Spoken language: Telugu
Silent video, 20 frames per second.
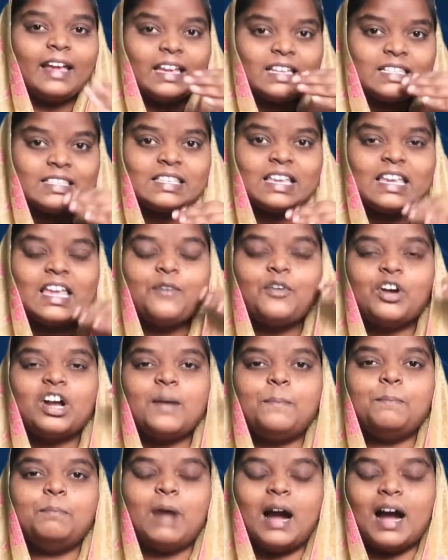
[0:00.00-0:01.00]
ఏసయ్య
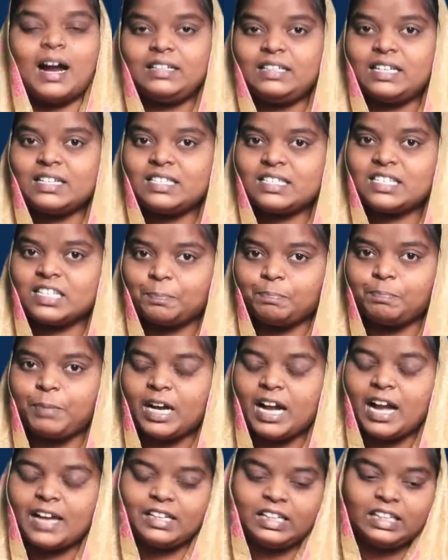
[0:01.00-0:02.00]
ఒక మాట
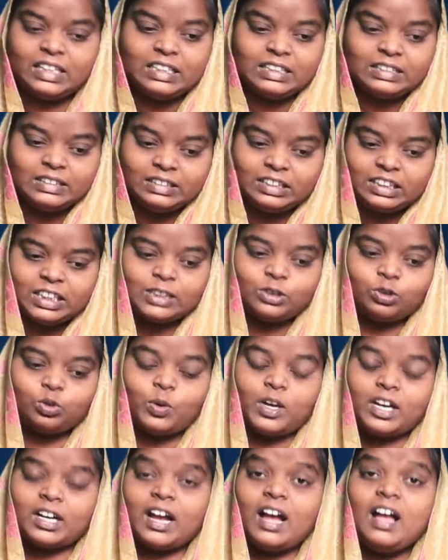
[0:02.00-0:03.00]
చెప్పగానే ఇంత
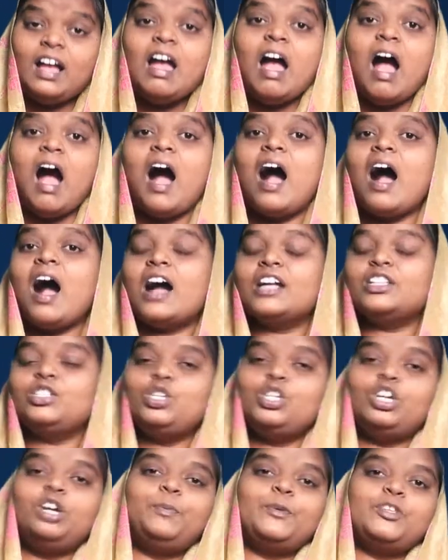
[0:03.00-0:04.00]
త్వరగా ఆ
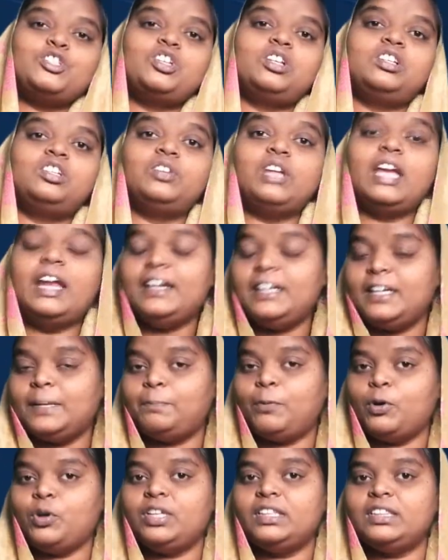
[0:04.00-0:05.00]
అంజరపు చెట్టు
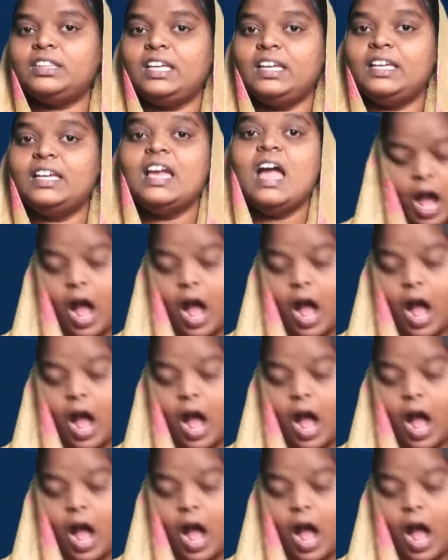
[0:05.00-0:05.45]
ఎండిపోయింది